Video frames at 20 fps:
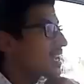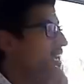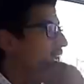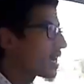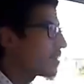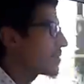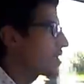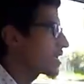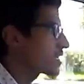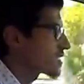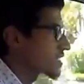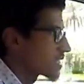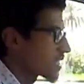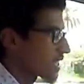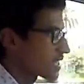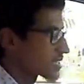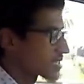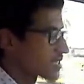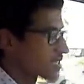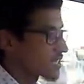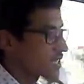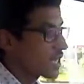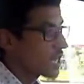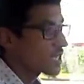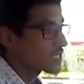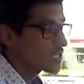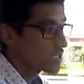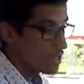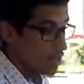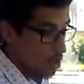الكاباري ديال هاد
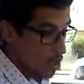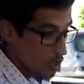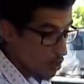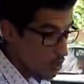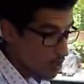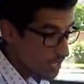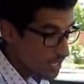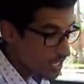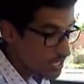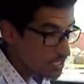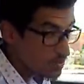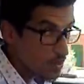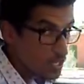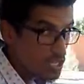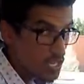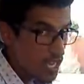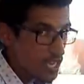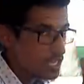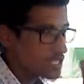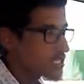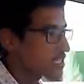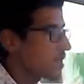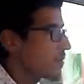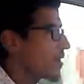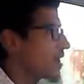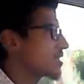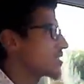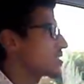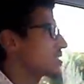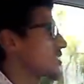السياره دي واللي كيتماشى حتى
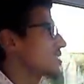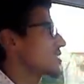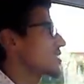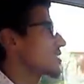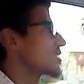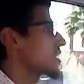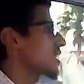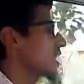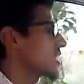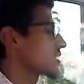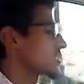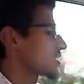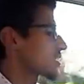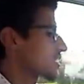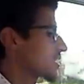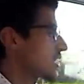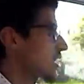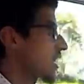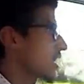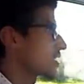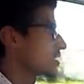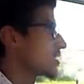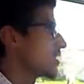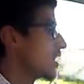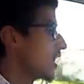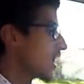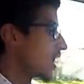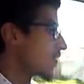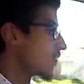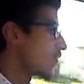مع الساسي ديال هاد السياره دي
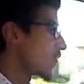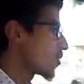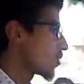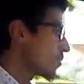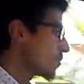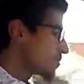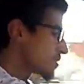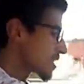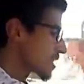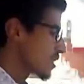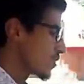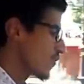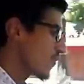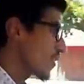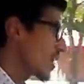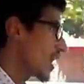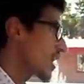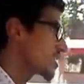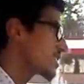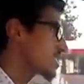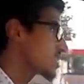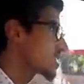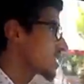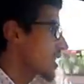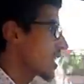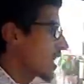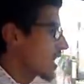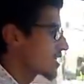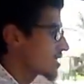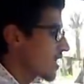الفولون بدلو فيه هاد
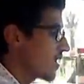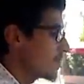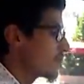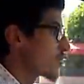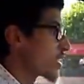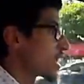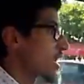الشكل هذا